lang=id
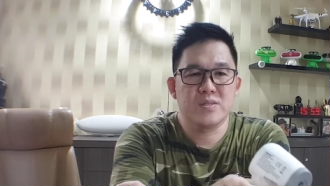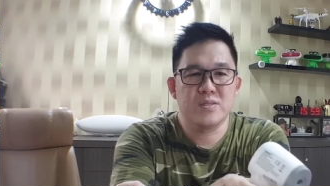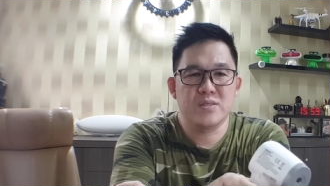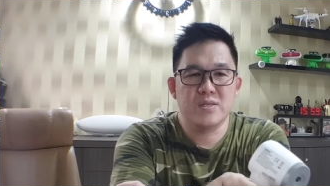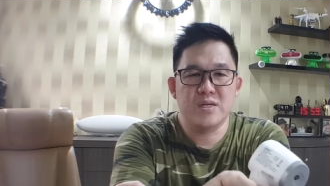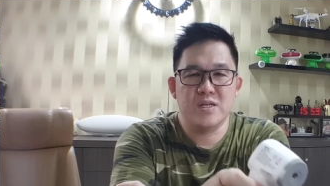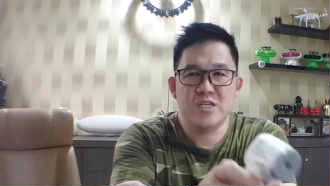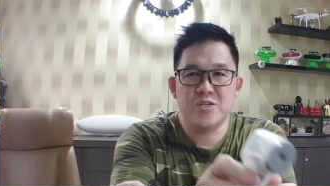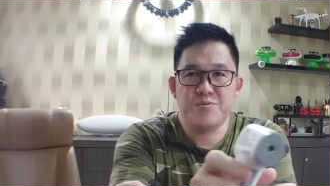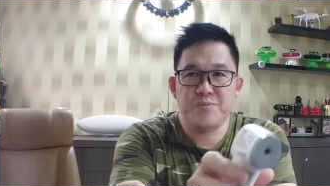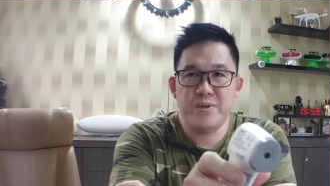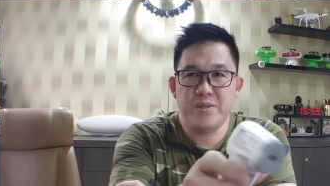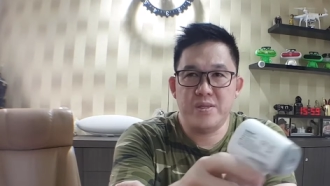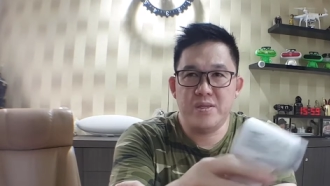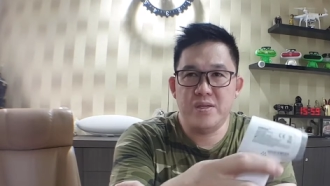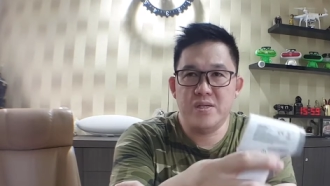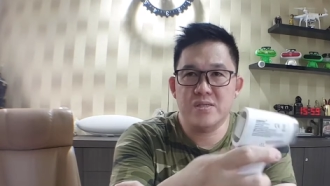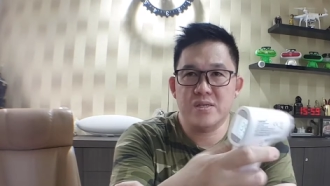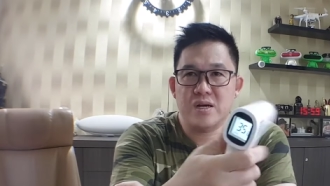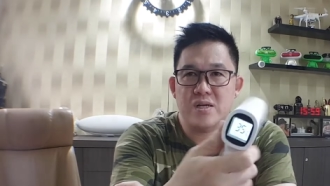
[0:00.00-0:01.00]
jadi
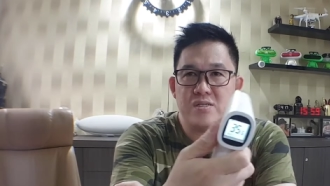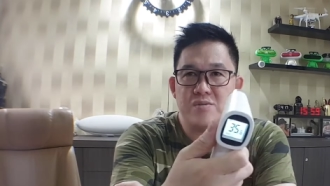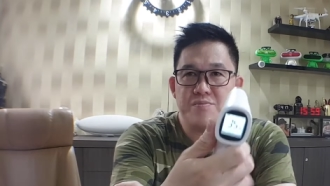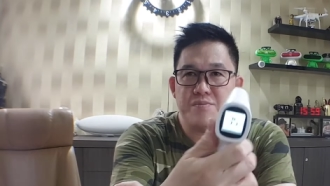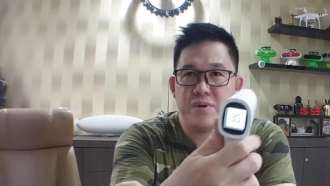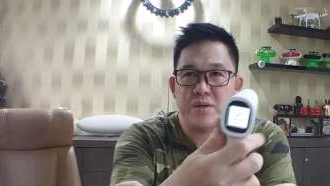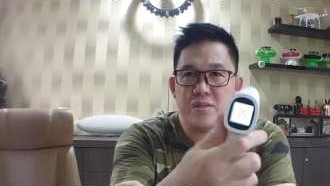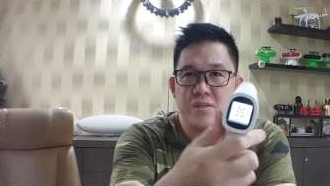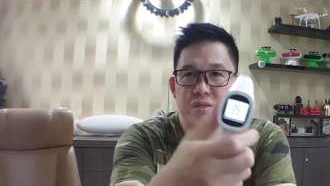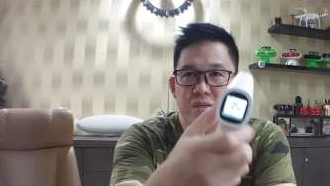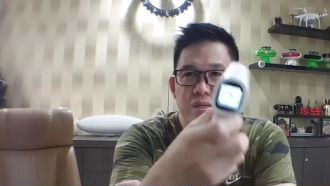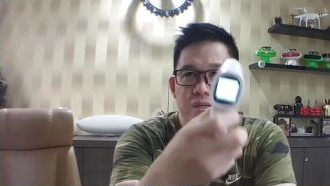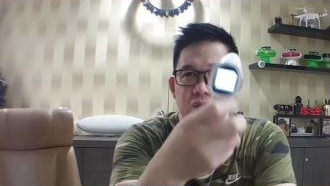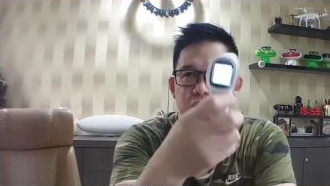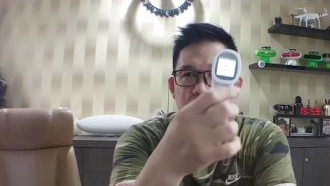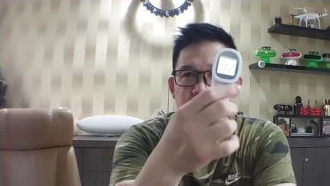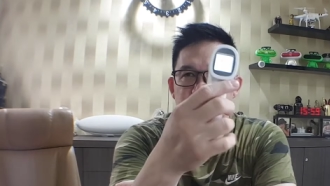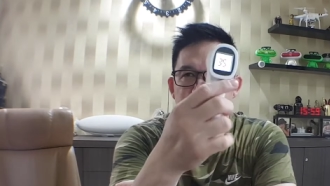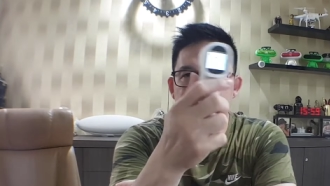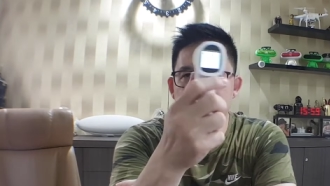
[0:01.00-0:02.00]
speednya sangat cepat nih ya
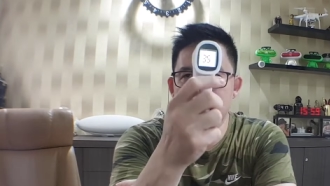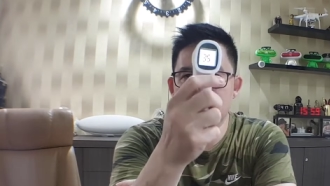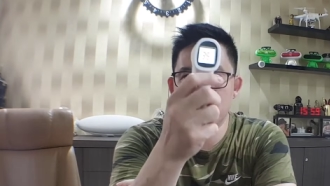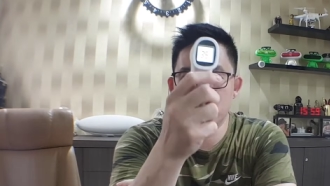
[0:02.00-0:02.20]
kita